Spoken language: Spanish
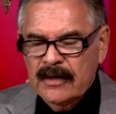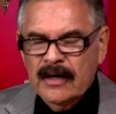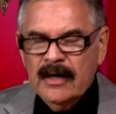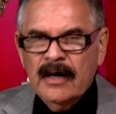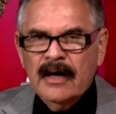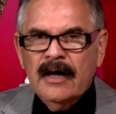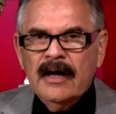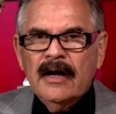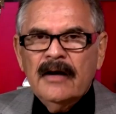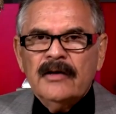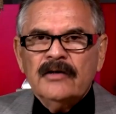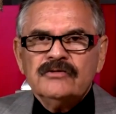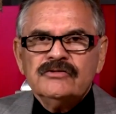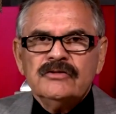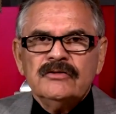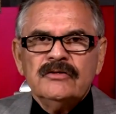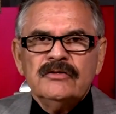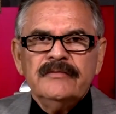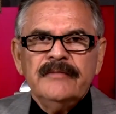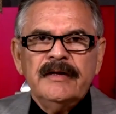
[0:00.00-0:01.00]
Ah,
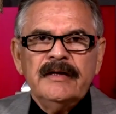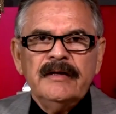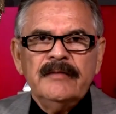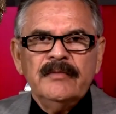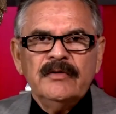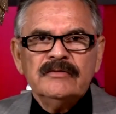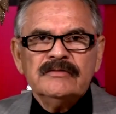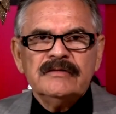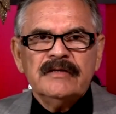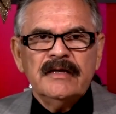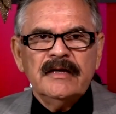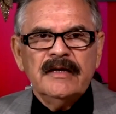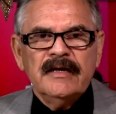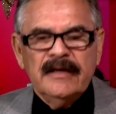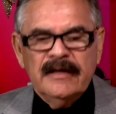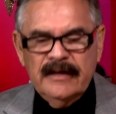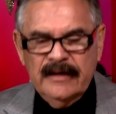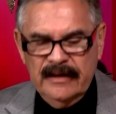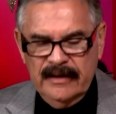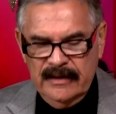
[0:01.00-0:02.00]
nosotros venimos
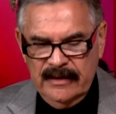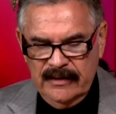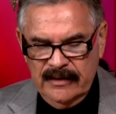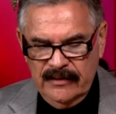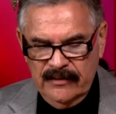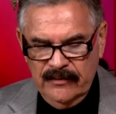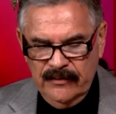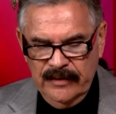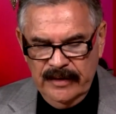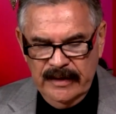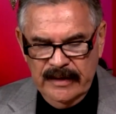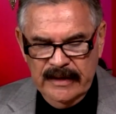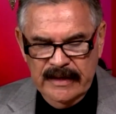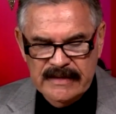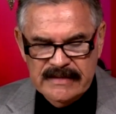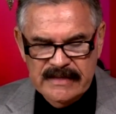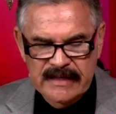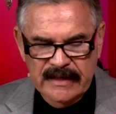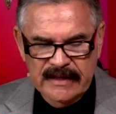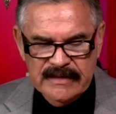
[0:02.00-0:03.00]
de una
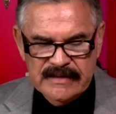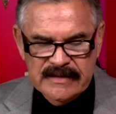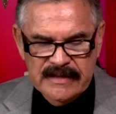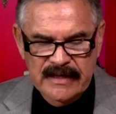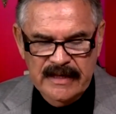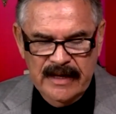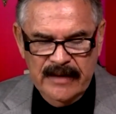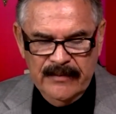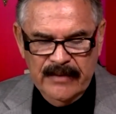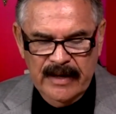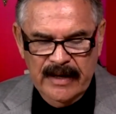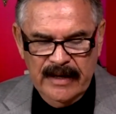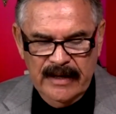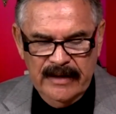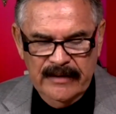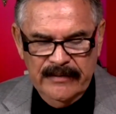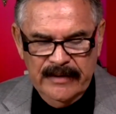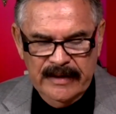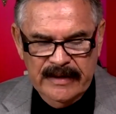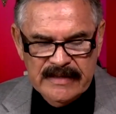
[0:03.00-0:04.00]
iglesia que se llama
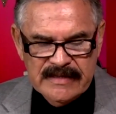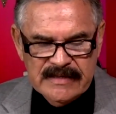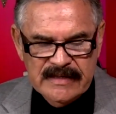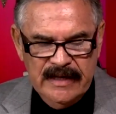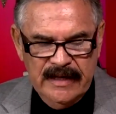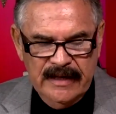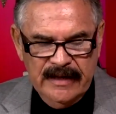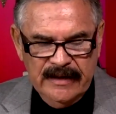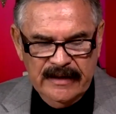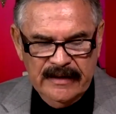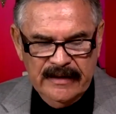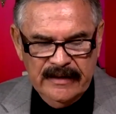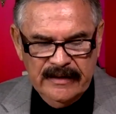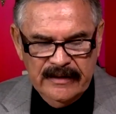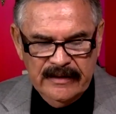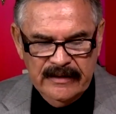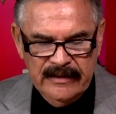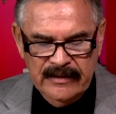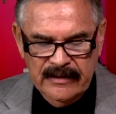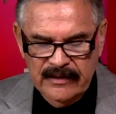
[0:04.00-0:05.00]
Ebenecer,
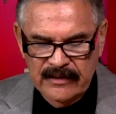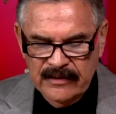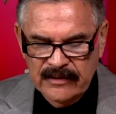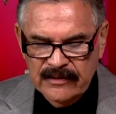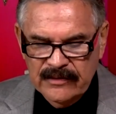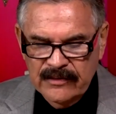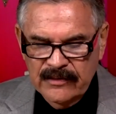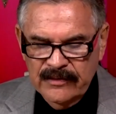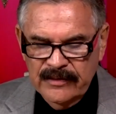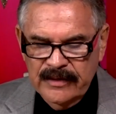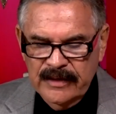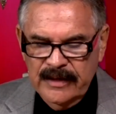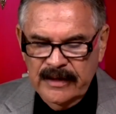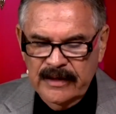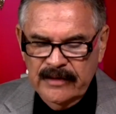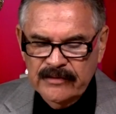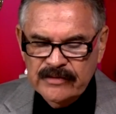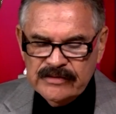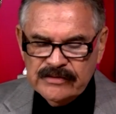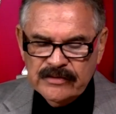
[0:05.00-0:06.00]

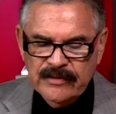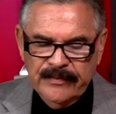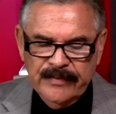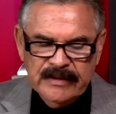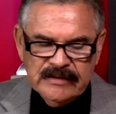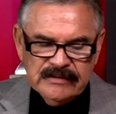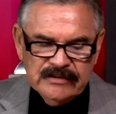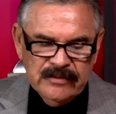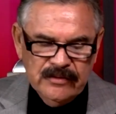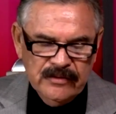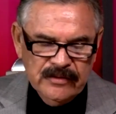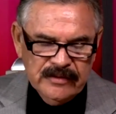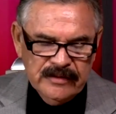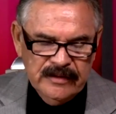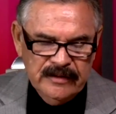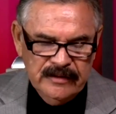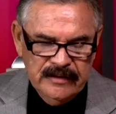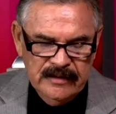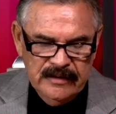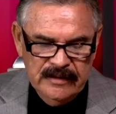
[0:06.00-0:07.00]
donde nuestro
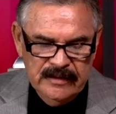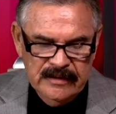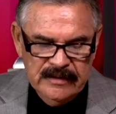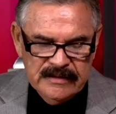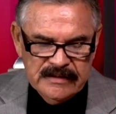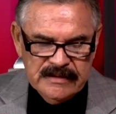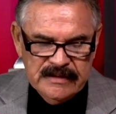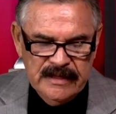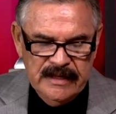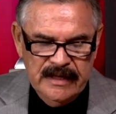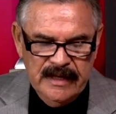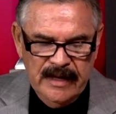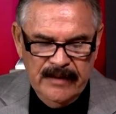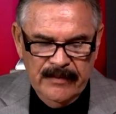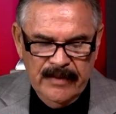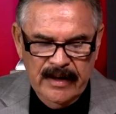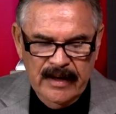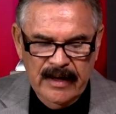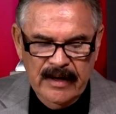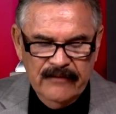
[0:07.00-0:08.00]
pastor se
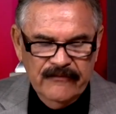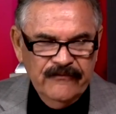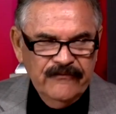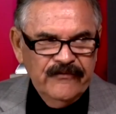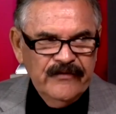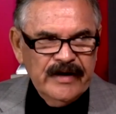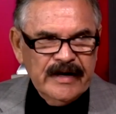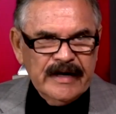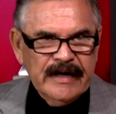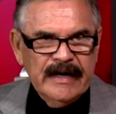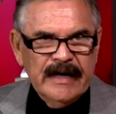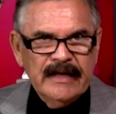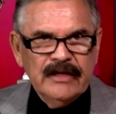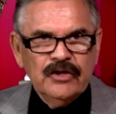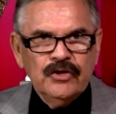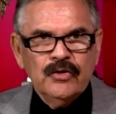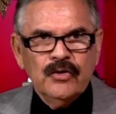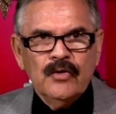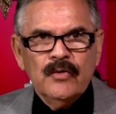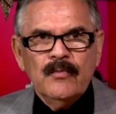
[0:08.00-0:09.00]
llama
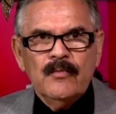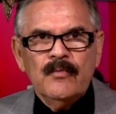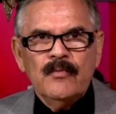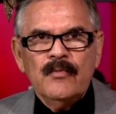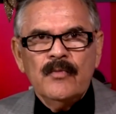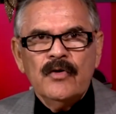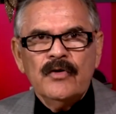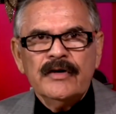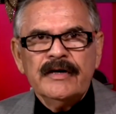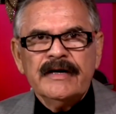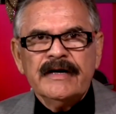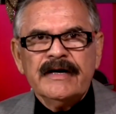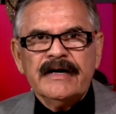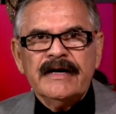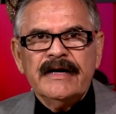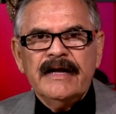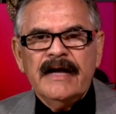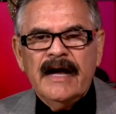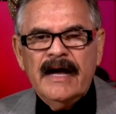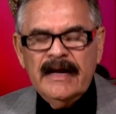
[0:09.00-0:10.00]
Fernando
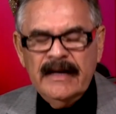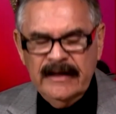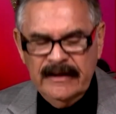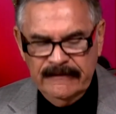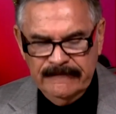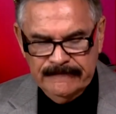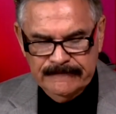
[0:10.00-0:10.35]
Monreal.